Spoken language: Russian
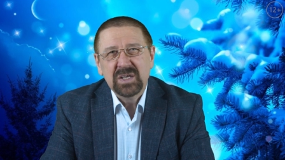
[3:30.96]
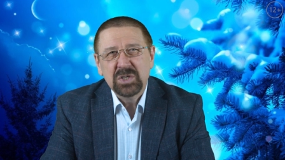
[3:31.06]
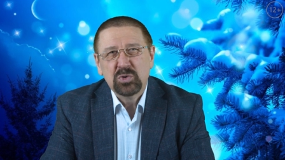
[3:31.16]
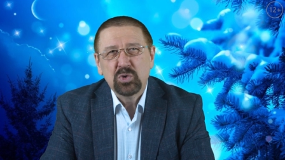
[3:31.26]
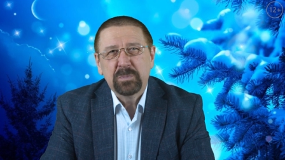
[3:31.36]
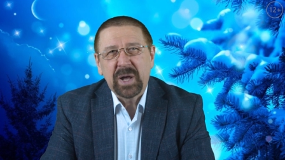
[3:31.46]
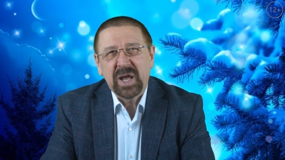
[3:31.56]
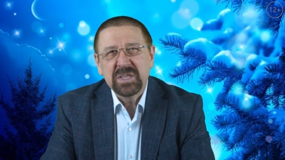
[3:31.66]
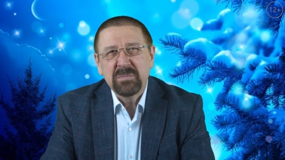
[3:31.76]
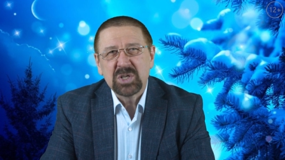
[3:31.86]
Идут
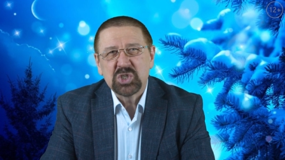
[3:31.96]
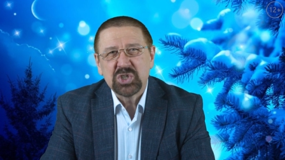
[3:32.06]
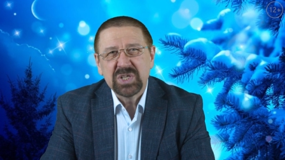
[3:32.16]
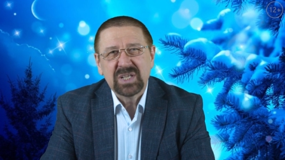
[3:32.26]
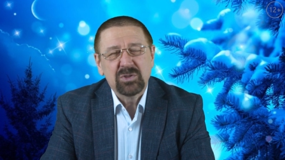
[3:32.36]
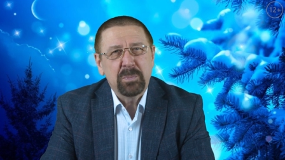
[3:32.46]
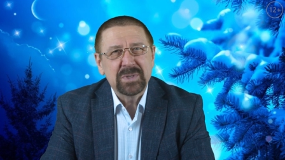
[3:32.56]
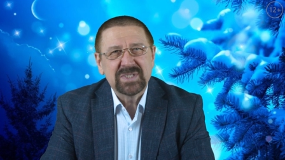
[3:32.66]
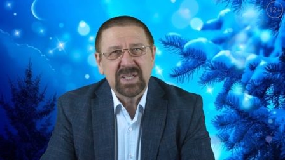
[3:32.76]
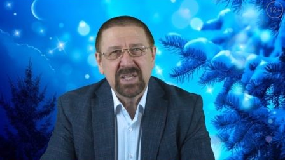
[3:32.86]
пока небольшие, но
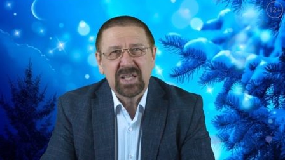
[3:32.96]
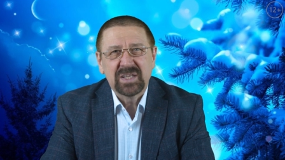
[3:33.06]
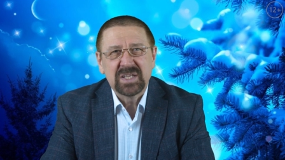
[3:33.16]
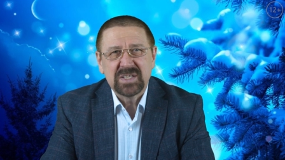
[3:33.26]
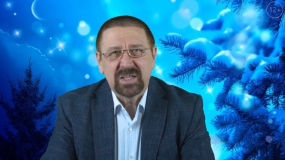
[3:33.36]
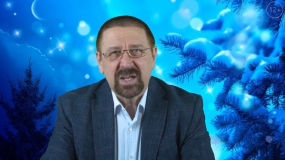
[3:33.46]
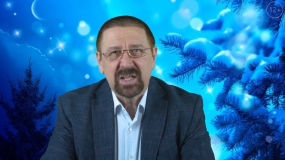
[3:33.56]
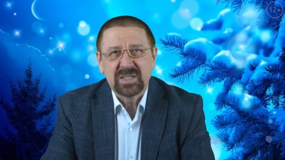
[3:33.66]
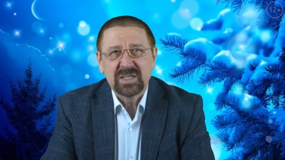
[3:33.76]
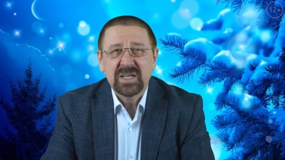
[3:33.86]
постоянные
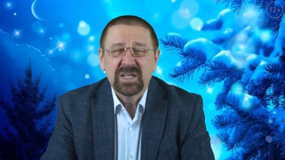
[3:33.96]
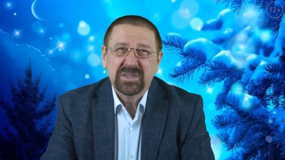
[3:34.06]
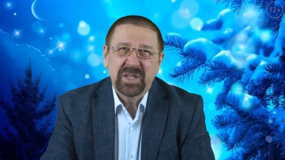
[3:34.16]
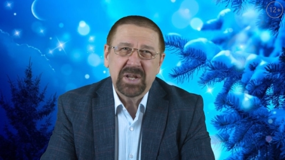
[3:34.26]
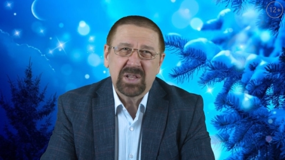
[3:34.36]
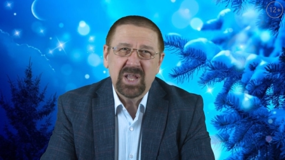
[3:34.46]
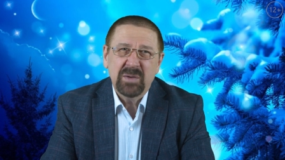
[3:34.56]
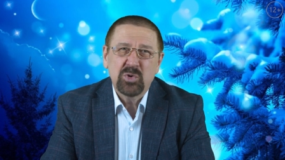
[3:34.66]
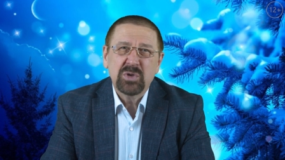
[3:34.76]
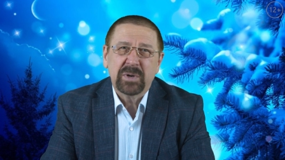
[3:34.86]
затраты на
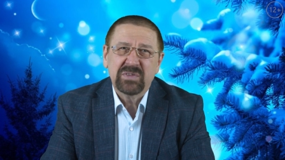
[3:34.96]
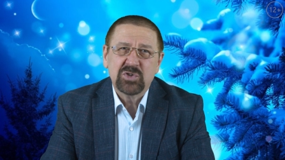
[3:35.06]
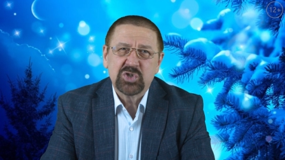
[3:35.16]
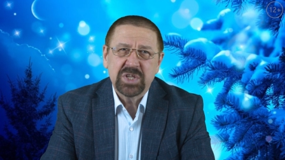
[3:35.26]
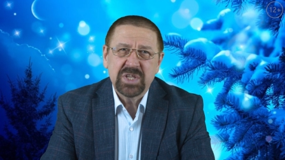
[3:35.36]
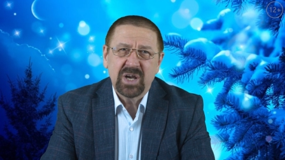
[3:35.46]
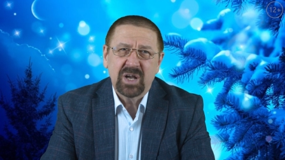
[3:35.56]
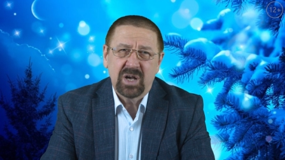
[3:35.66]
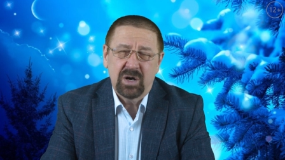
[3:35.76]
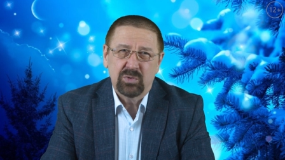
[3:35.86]
рекламу и продвижение
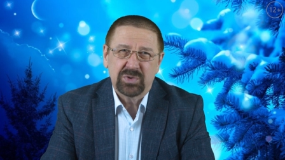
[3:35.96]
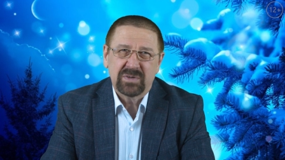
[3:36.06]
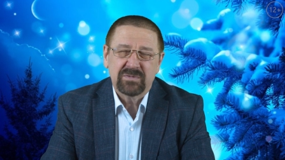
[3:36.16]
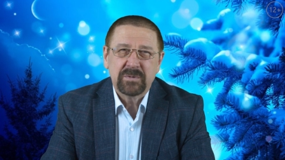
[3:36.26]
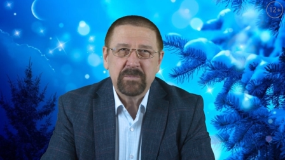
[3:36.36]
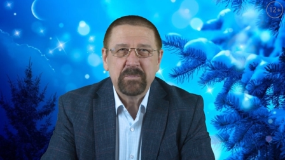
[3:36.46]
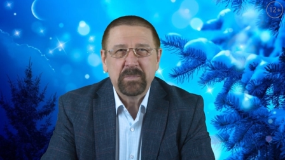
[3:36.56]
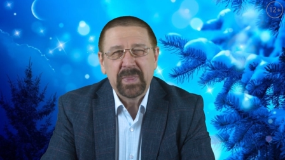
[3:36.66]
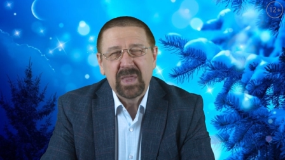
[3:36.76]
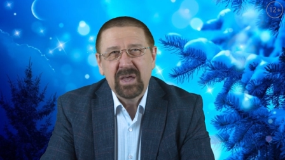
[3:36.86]
аккаунтов.
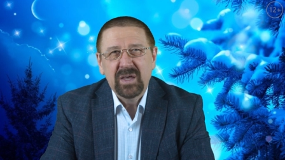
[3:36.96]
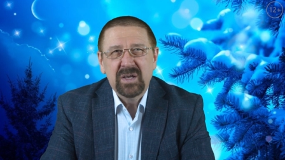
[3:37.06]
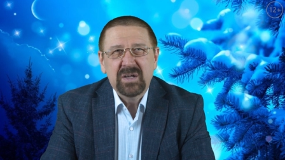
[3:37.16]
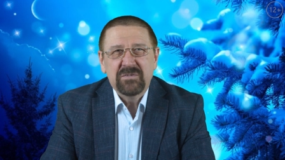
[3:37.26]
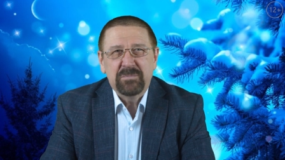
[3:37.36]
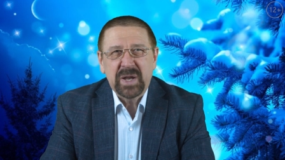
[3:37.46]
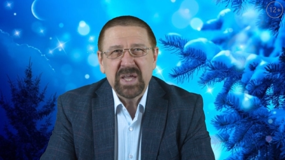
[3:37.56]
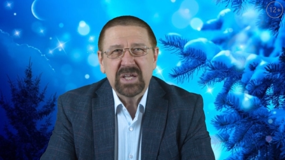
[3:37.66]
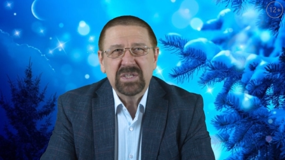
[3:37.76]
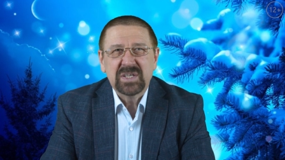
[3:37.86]
В
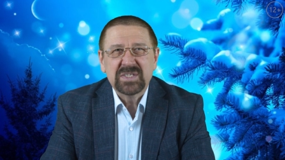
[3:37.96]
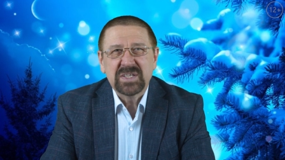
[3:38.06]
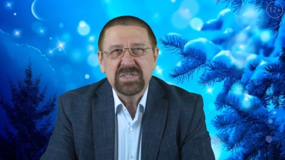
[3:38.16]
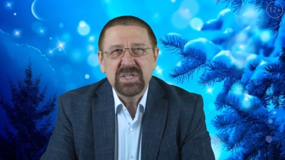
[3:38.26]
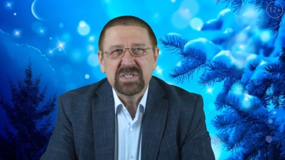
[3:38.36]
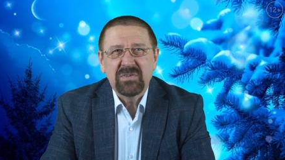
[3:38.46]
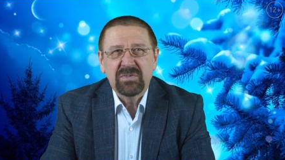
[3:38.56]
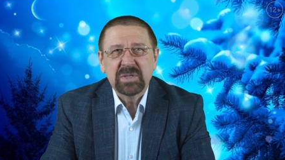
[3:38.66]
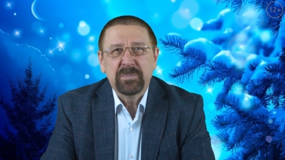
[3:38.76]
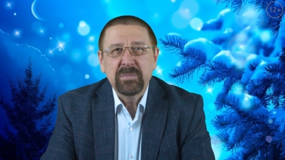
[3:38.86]
проекте
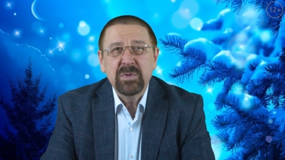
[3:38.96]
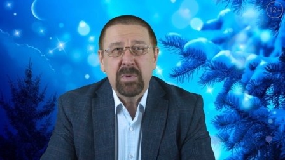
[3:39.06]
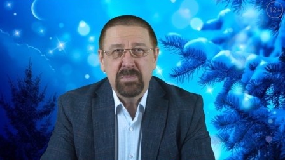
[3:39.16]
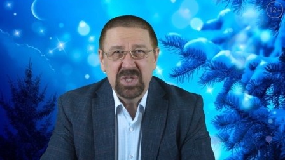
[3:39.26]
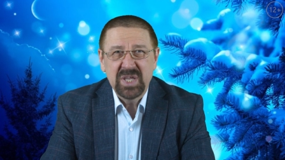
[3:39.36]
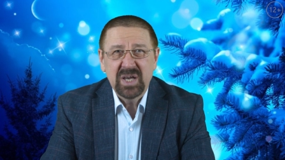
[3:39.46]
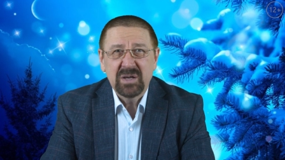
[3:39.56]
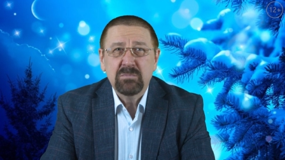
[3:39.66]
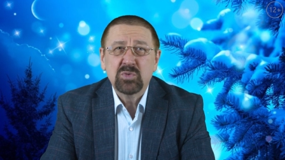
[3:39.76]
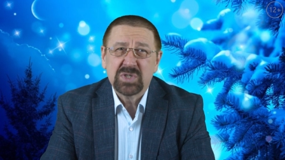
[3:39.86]
задействованы помимо
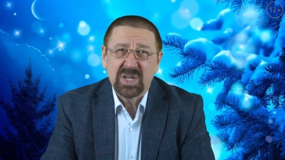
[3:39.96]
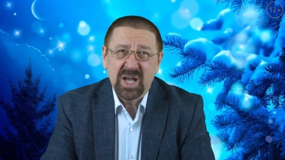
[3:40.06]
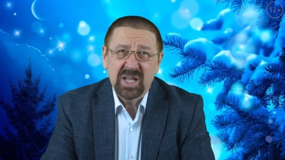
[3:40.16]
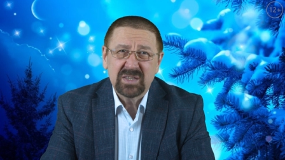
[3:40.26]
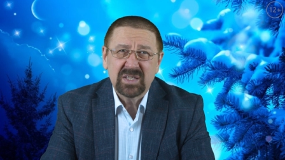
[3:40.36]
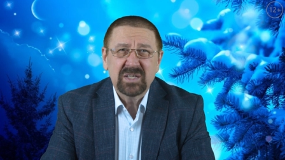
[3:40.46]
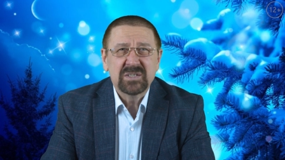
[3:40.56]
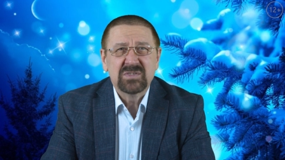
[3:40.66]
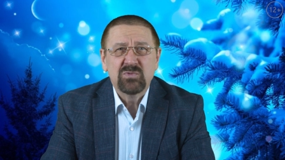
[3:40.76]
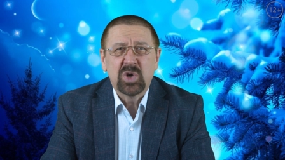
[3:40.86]
меня музыканты,
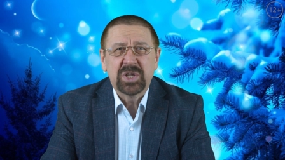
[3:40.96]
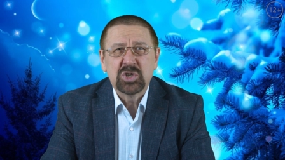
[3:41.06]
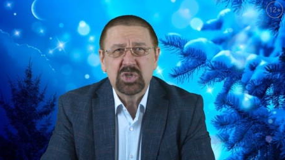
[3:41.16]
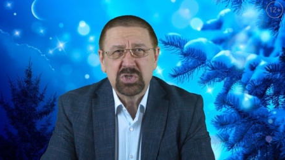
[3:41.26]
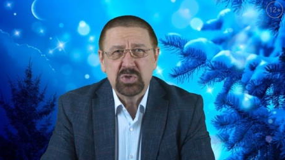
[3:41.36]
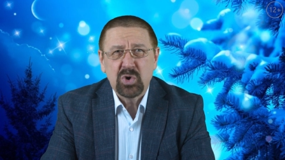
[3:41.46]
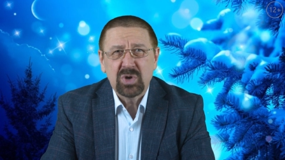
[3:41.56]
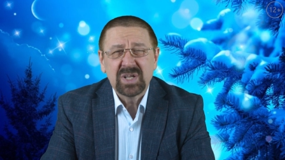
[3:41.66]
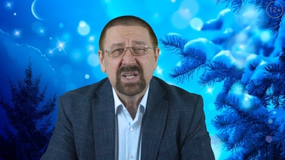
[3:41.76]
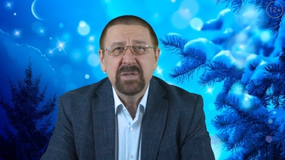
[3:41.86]

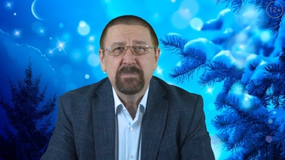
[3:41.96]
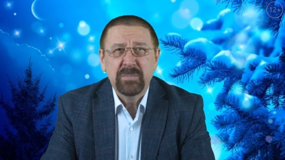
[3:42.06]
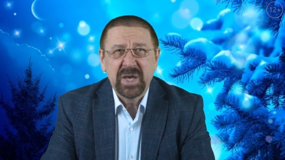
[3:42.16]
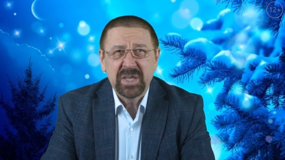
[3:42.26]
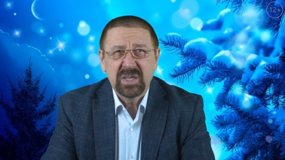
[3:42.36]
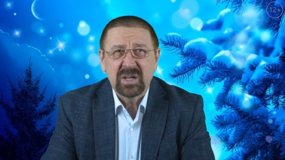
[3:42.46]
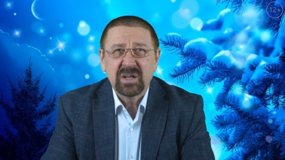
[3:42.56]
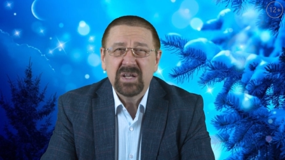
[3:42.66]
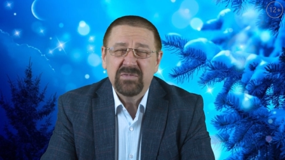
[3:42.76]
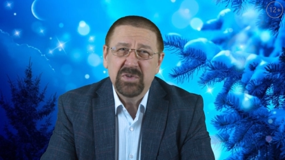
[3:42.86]
звукорежиссер, клипмейкер,
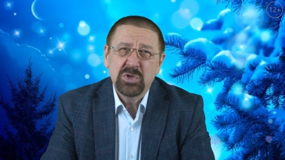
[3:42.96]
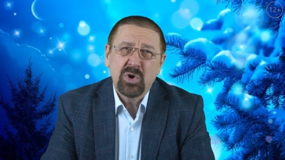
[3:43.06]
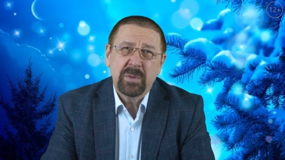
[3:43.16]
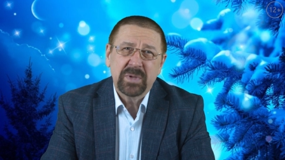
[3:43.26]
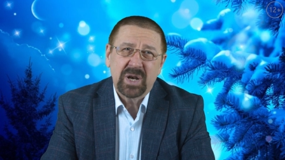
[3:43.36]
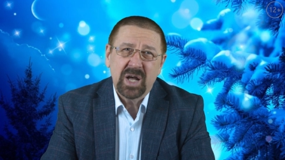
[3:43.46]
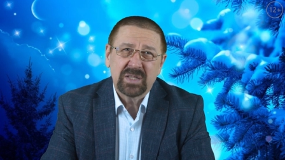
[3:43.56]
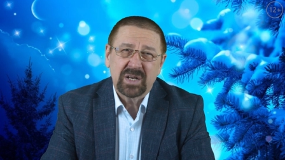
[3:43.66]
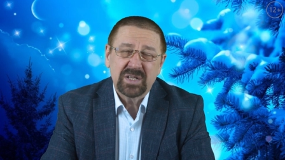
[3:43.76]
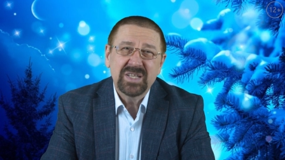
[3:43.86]

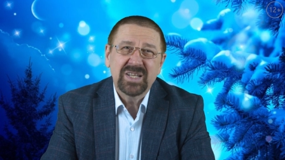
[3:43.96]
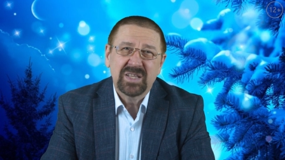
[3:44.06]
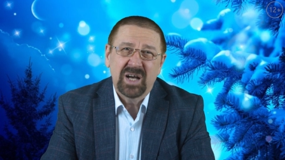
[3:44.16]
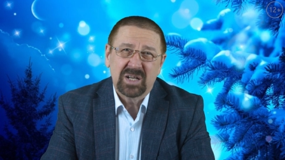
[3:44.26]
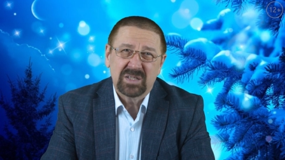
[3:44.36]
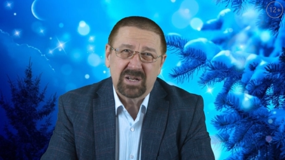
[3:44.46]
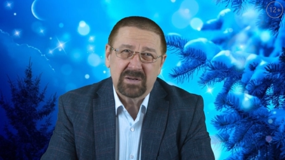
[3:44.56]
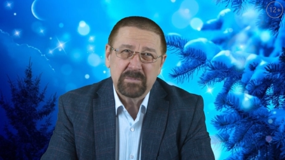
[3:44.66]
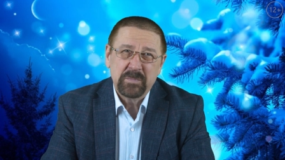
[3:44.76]
видеооператор и редактор.